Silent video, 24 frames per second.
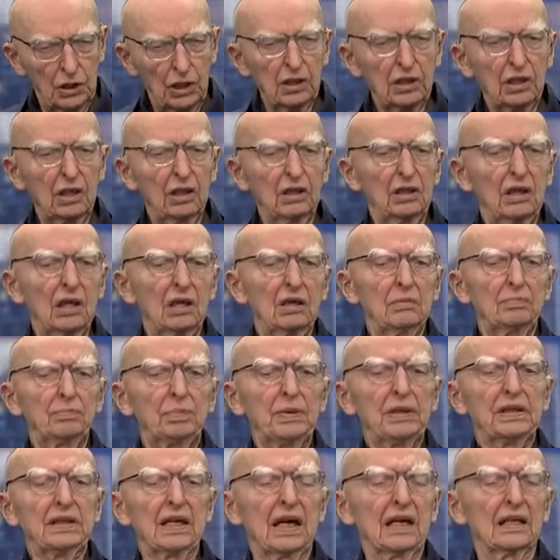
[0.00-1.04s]
Ja, nie, ja
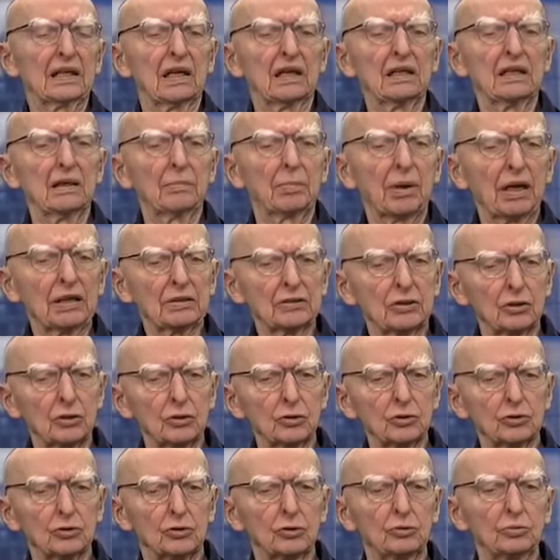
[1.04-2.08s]
pytania nie bardzo
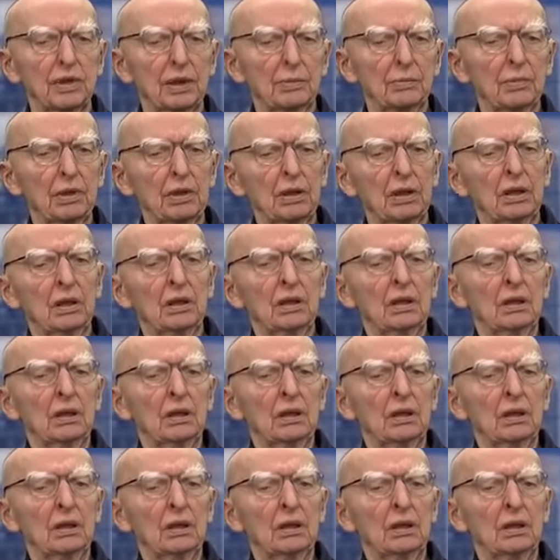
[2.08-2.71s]
rozumiem.